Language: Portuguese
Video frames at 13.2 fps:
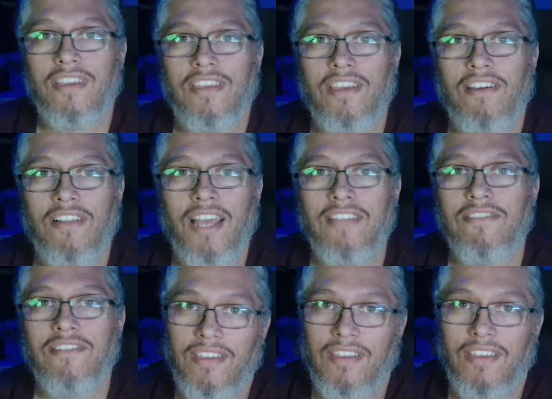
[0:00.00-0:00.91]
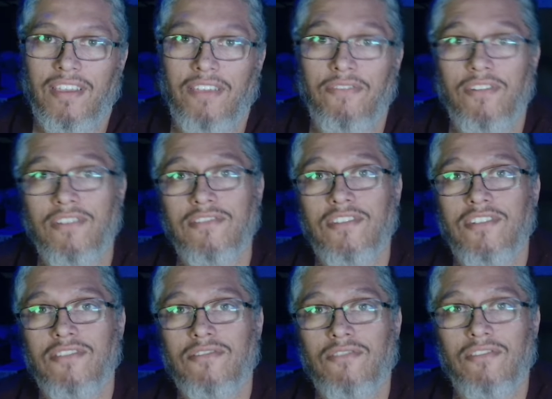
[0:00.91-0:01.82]
ao lado, que vão de
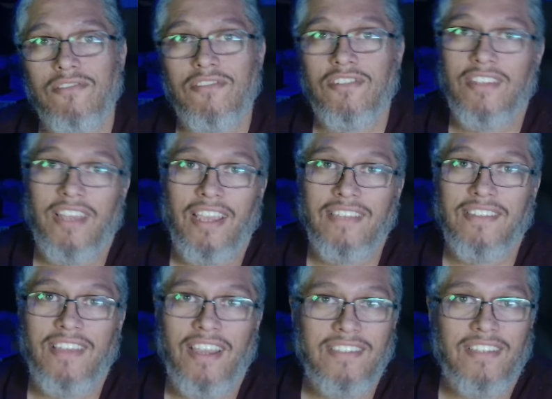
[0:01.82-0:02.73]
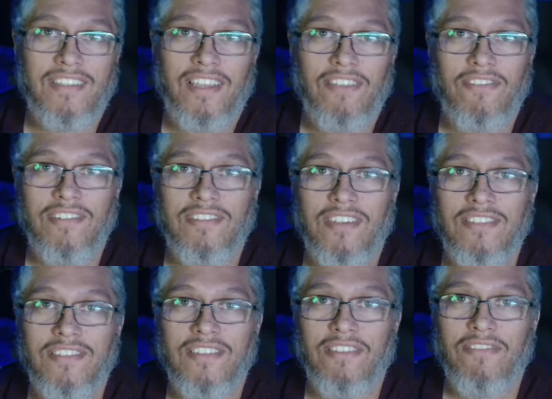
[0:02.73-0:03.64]
descontos de 10 reais até
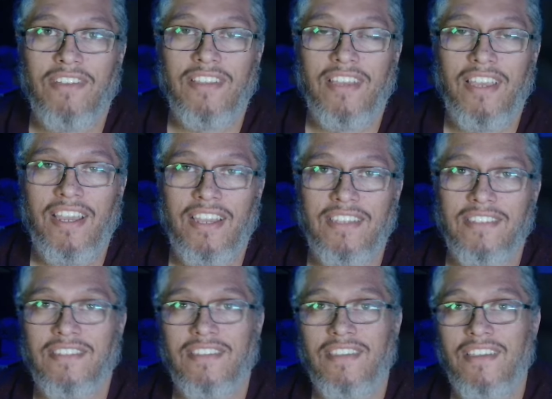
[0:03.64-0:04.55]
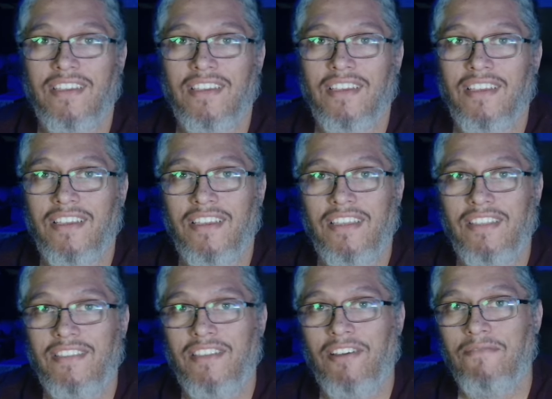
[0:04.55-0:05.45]
450 reais.
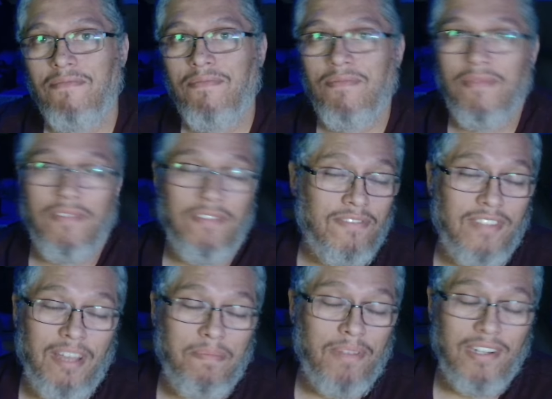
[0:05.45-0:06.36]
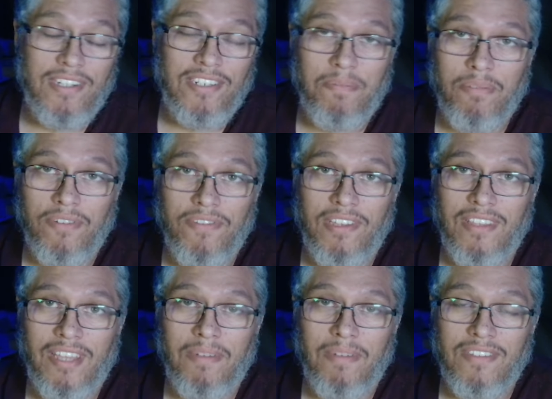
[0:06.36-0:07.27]
Então, dá para a gente
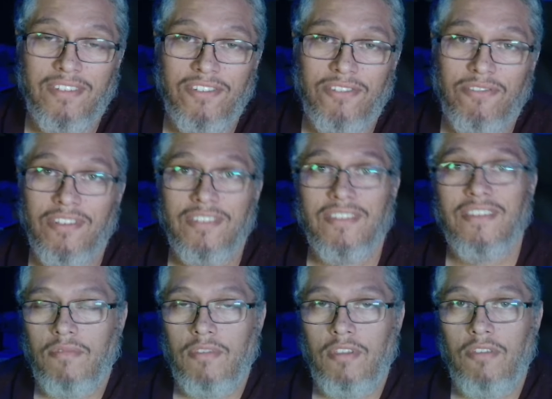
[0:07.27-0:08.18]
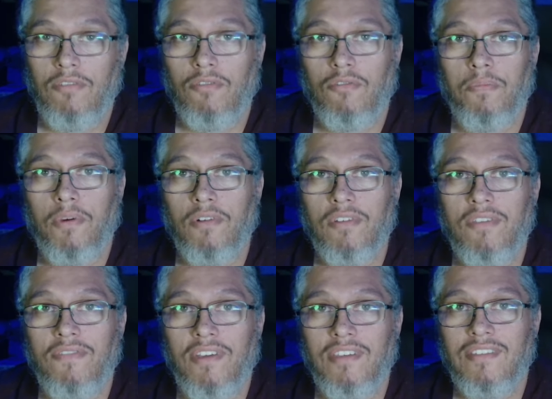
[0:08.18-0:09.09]
aproveitar bastante coisa. E o cupom que
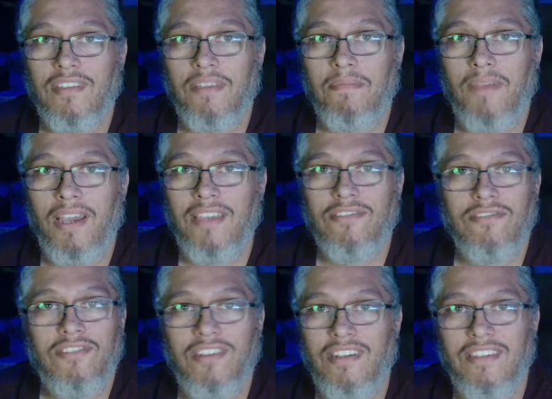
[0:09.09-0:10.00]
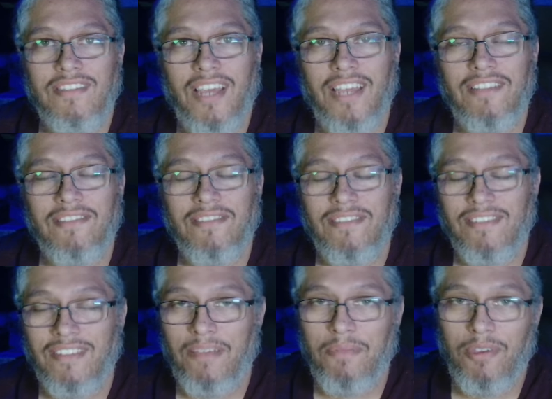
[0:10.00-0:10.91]
vai ser mais utilizado,
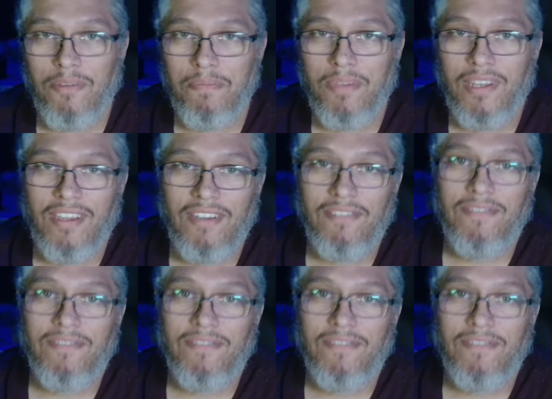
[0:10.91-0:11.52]
na minha opinião,